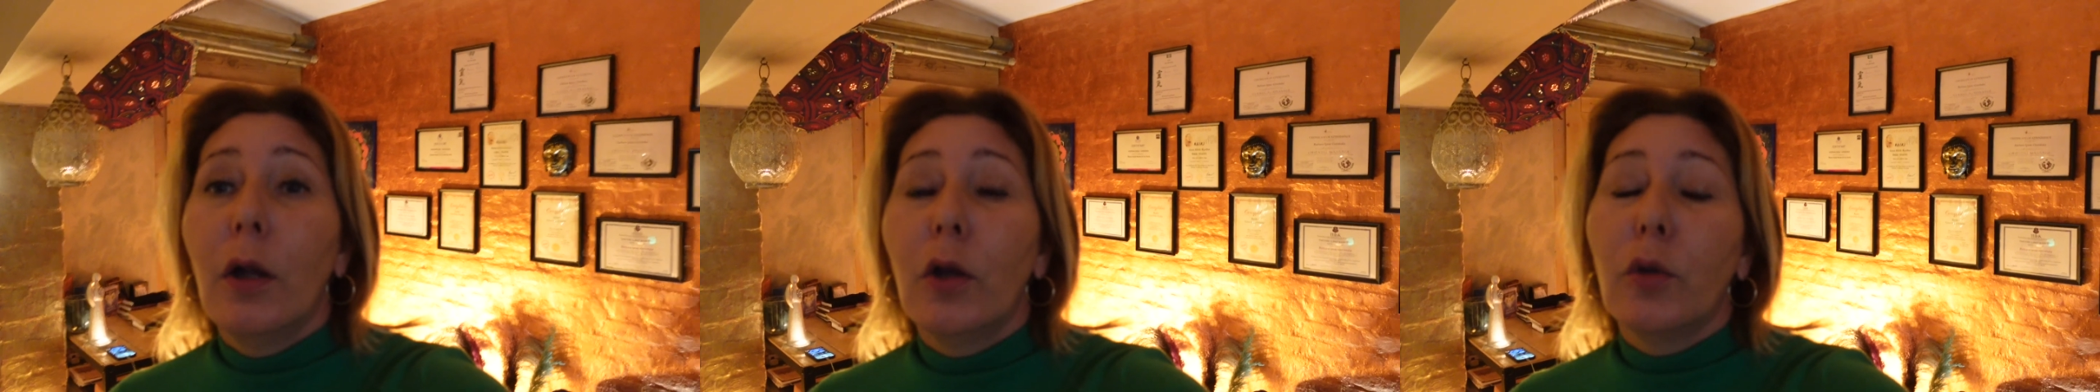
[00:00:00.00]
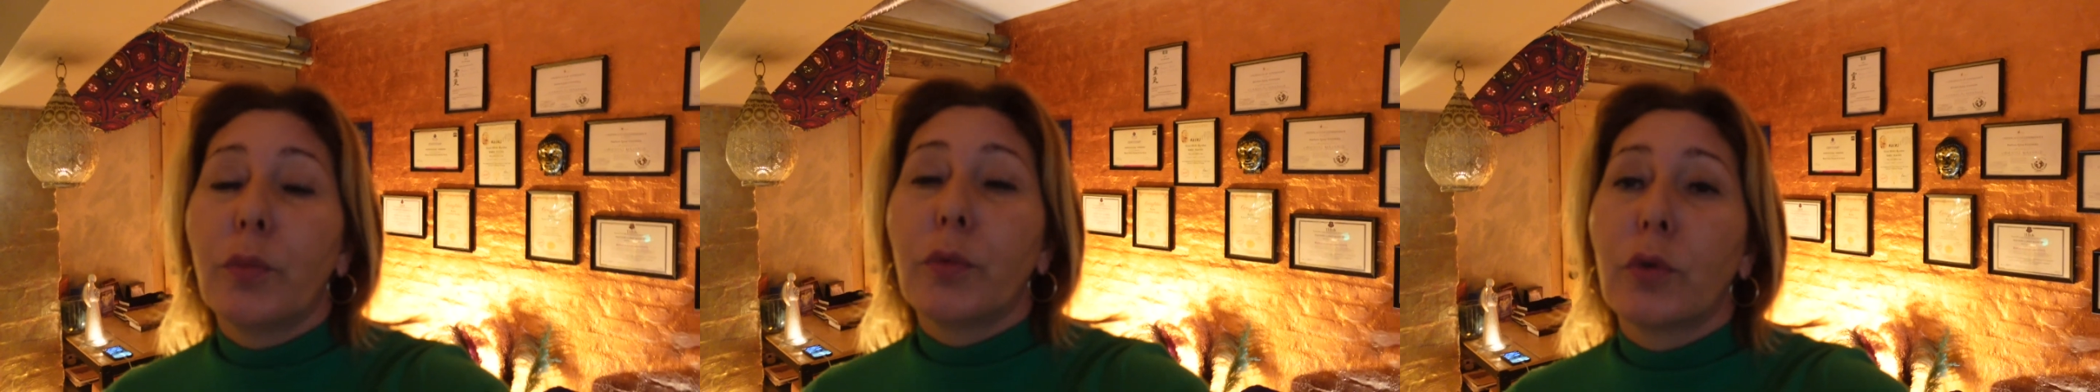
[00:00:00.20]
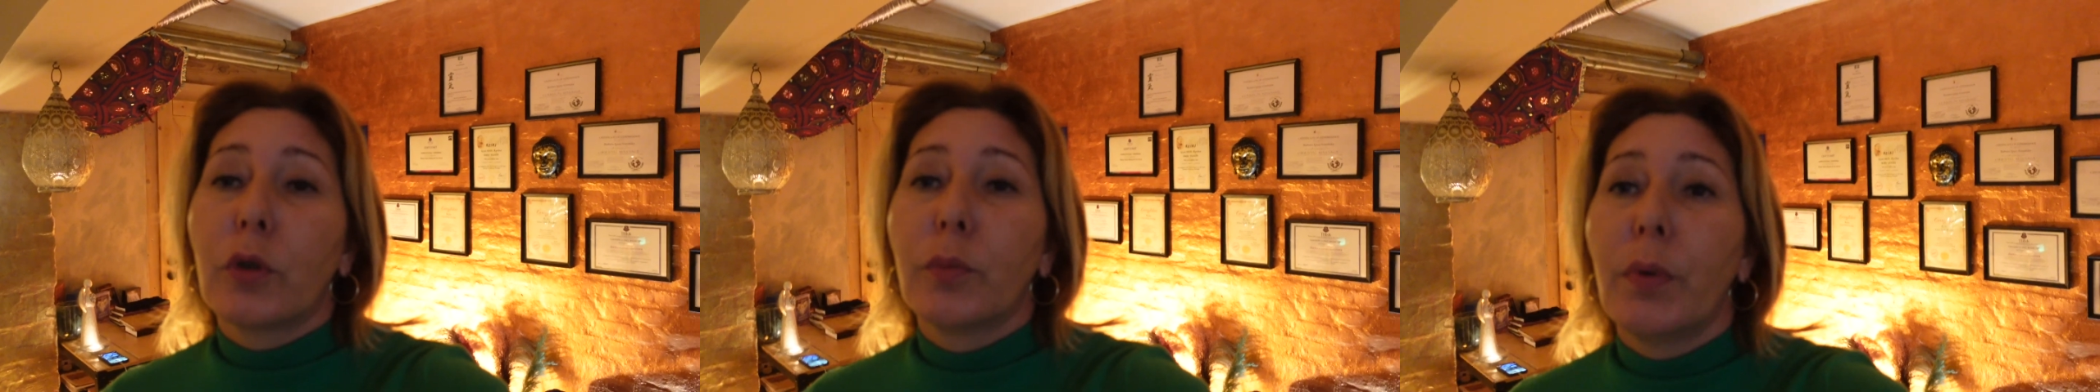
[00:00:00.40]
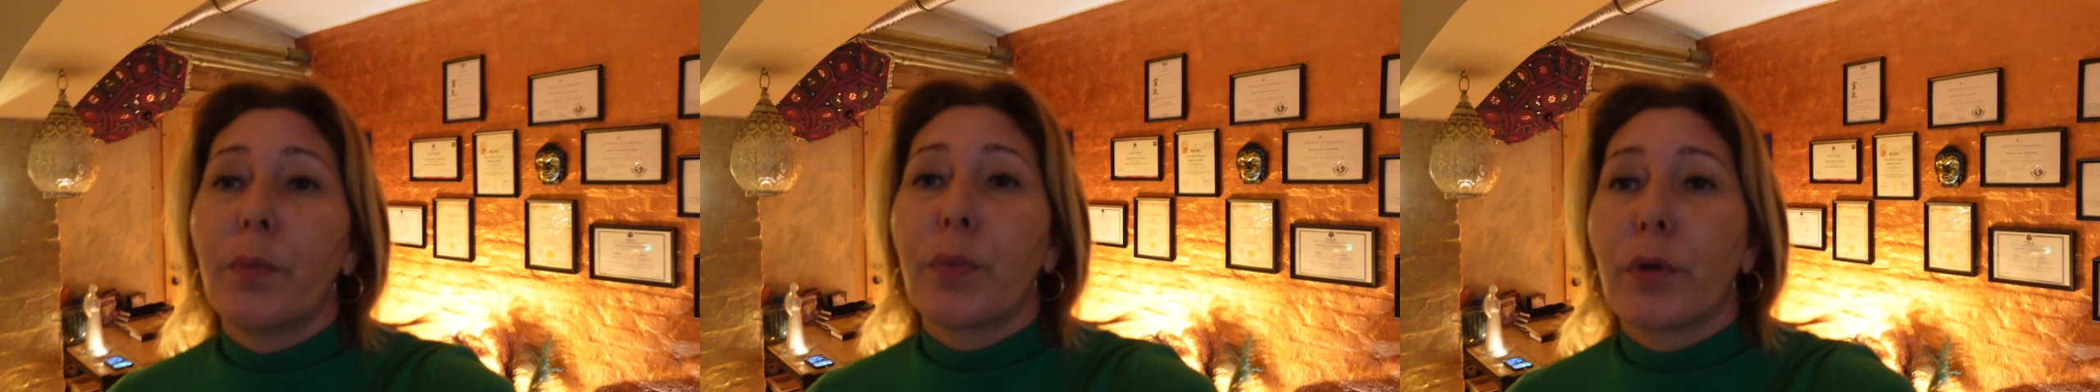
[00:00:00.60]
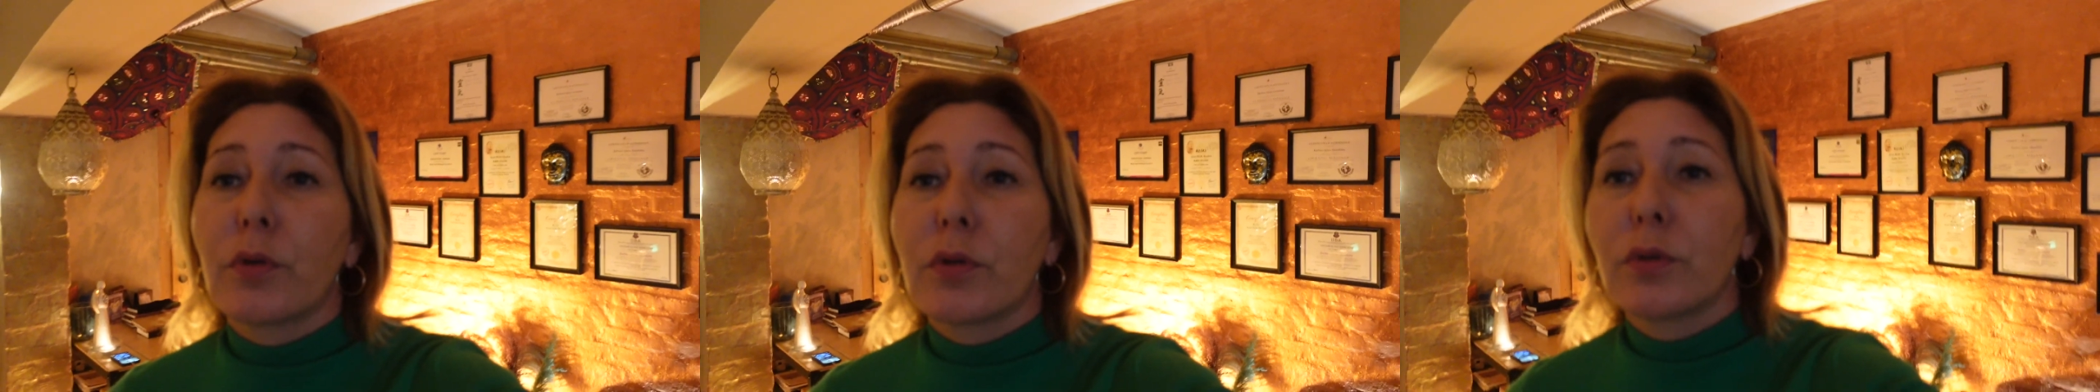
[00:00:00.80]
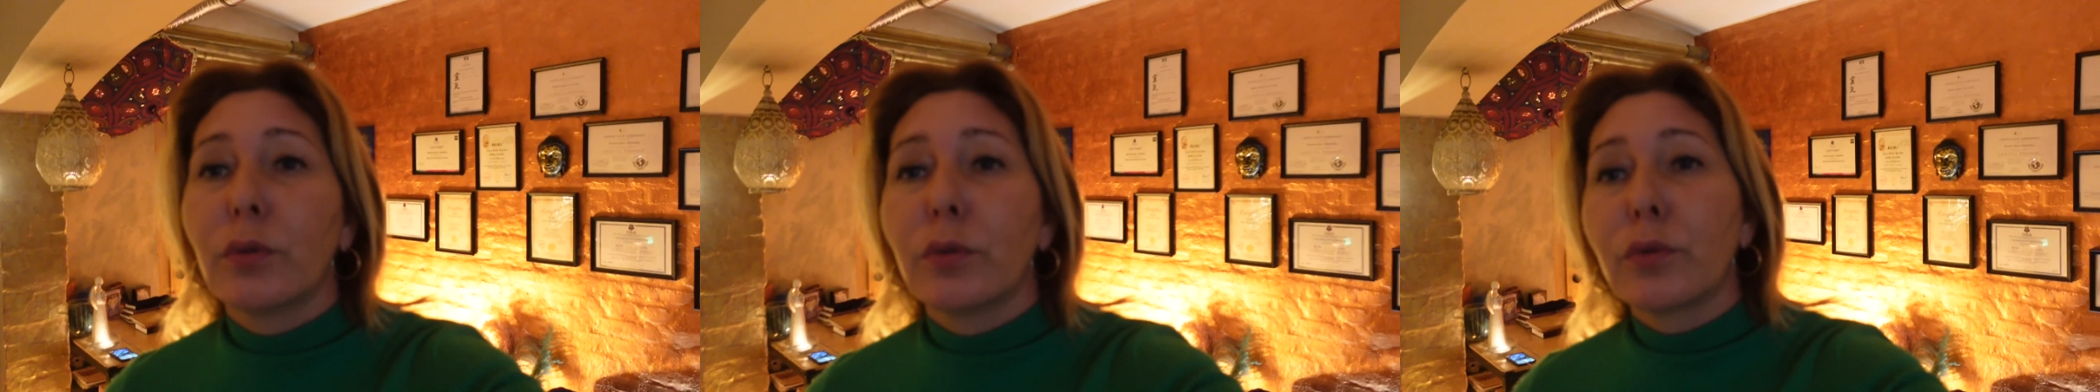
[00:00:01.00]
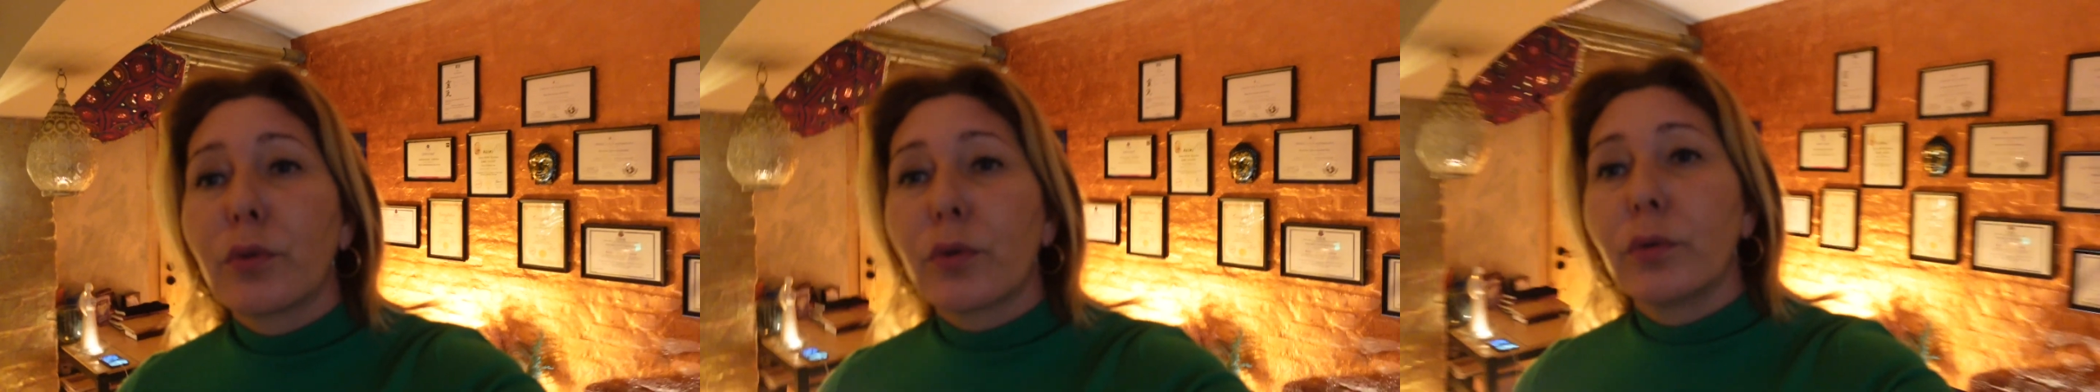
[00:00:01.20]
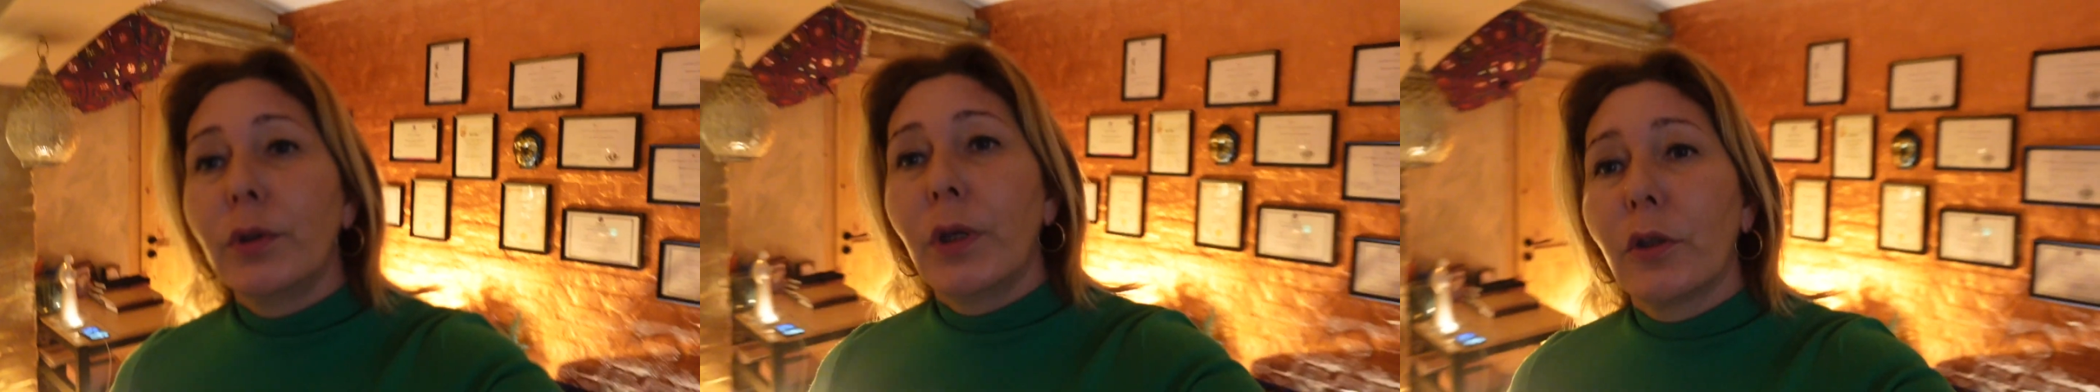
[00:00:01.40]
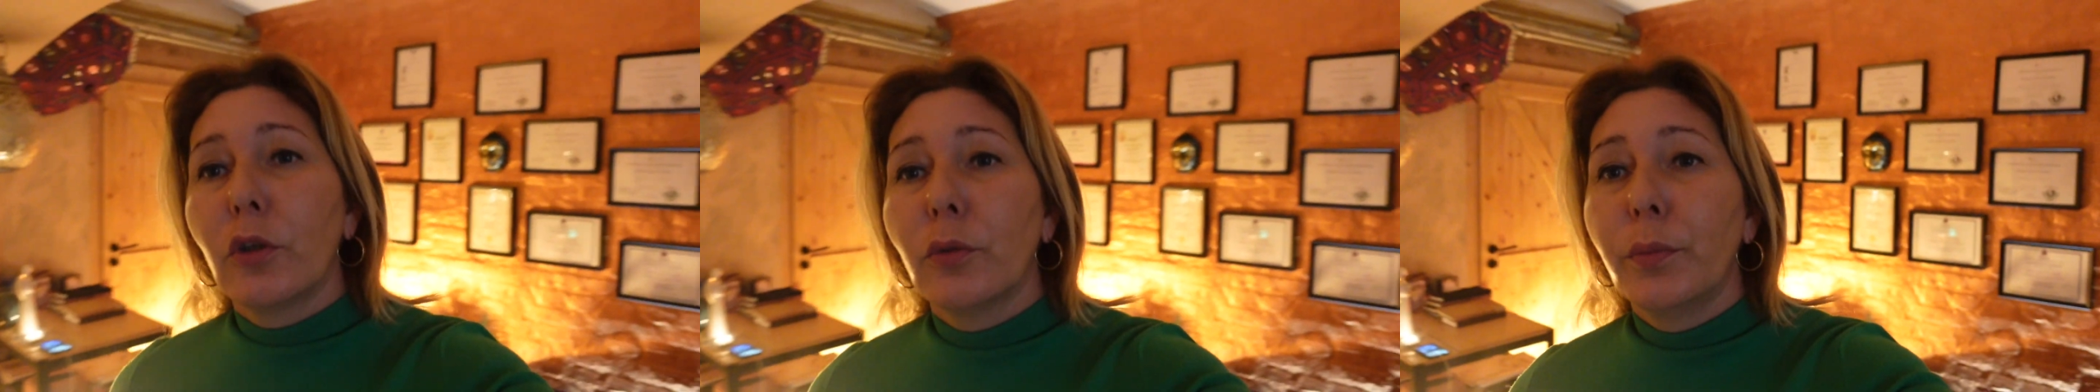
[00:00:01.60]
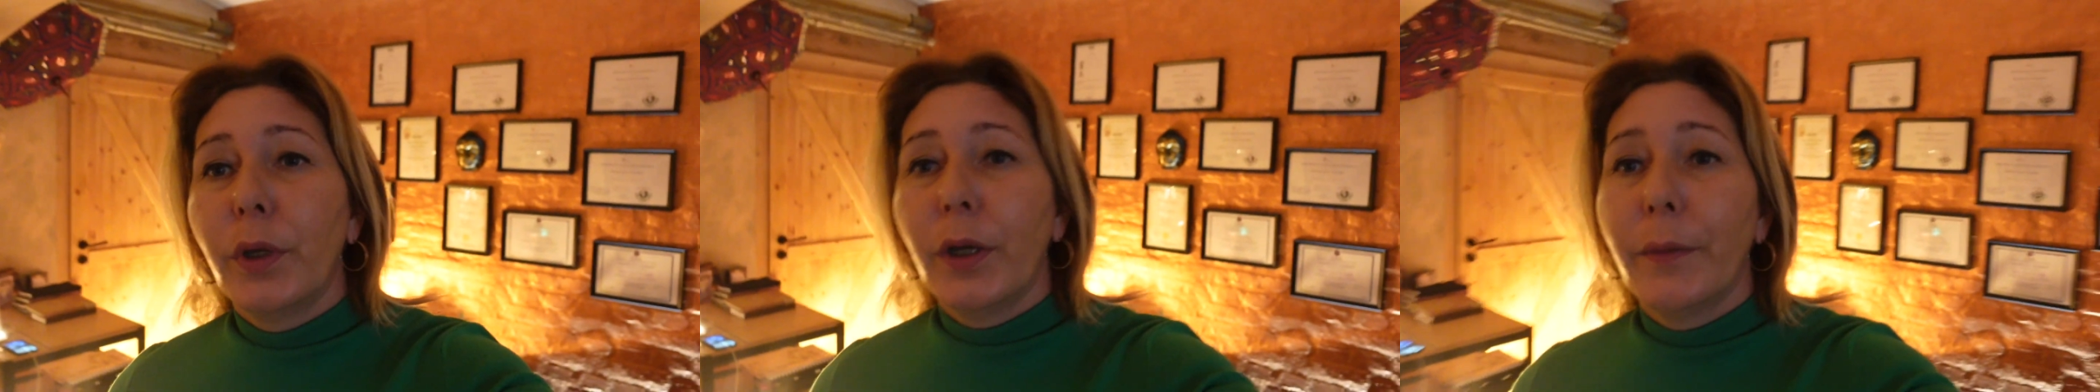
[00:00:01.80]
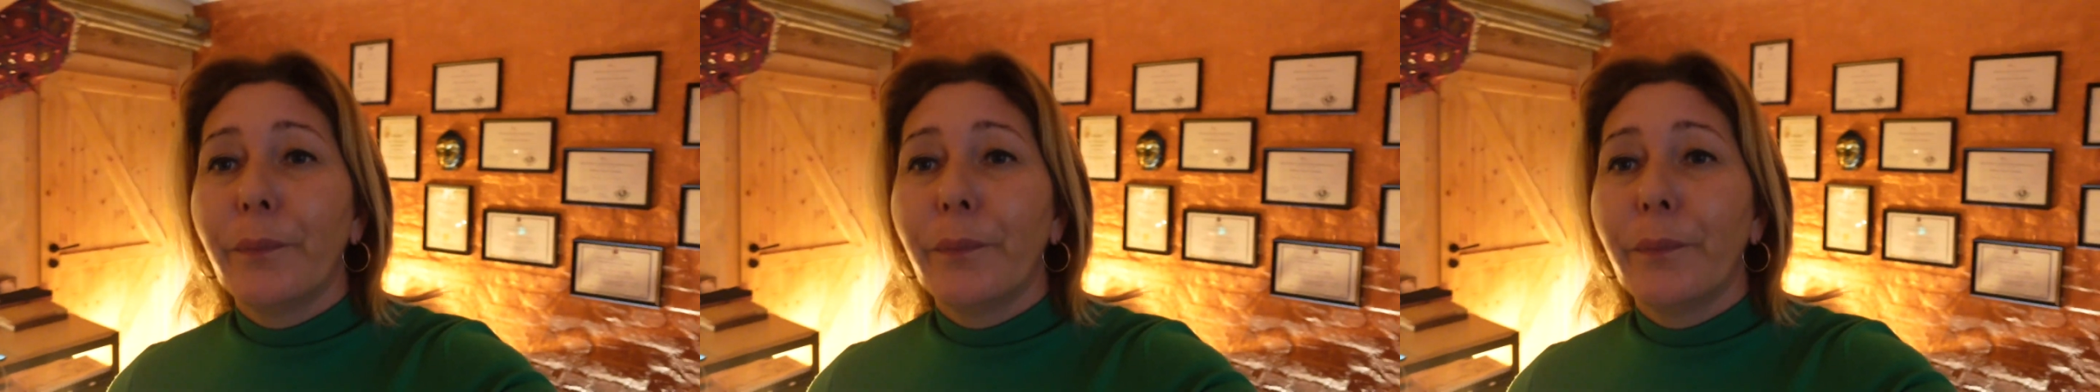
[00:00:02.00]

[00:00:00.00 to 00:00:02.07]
lub który po prostu utrudnia tobie